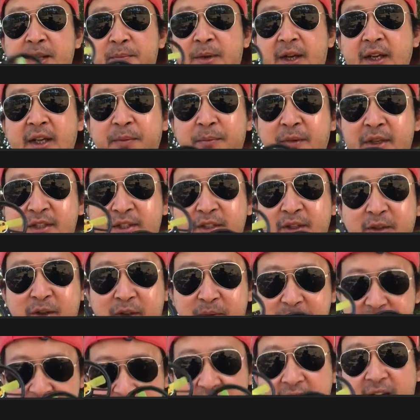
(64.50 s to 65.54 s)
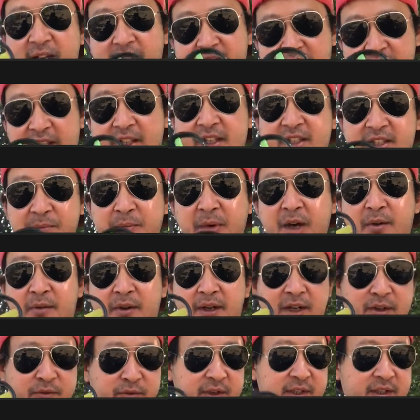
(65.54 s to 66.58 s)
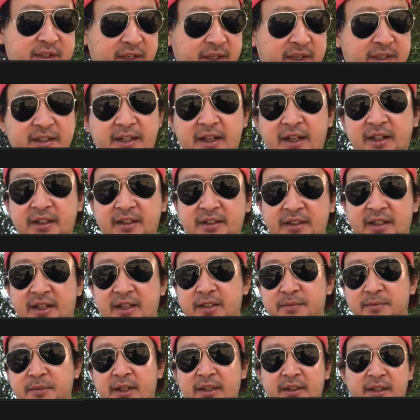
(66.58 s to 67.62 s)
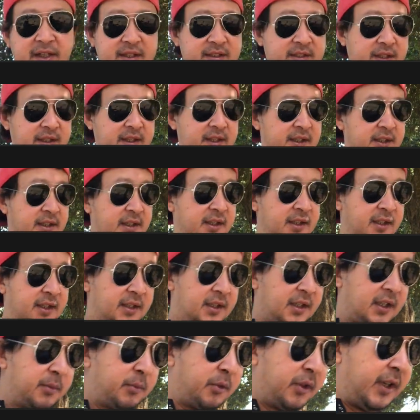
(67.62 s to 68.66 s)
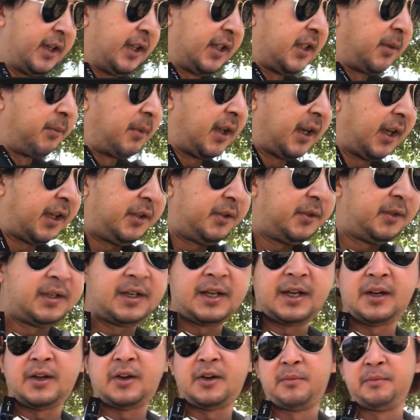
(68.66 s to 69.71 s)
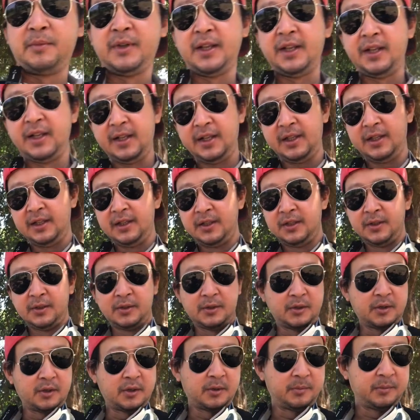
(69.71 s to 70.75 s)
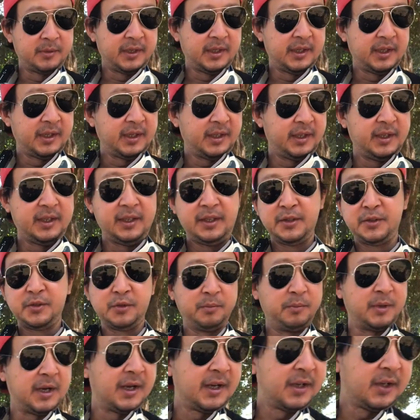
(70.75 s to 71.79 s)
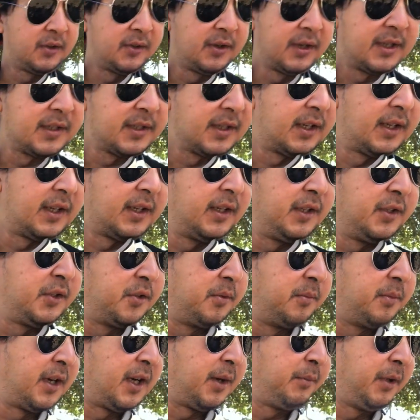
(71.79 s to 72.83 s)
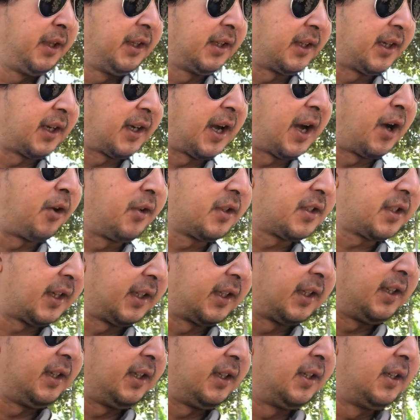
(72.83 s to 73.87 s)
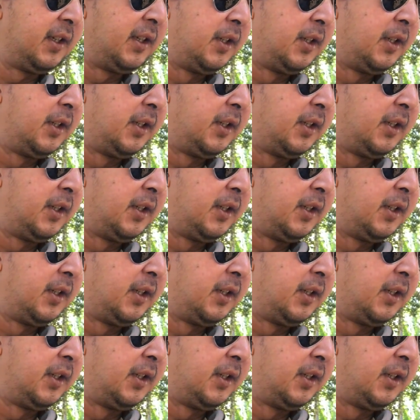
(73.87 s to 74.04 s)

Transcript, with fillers: pakai micin Om iya sini saya bawa udah saya charge, charge baterai saya kemudian kemarin juga Om Lili Om Lili di Subang kalau nggak salah Subang minta kaos katanya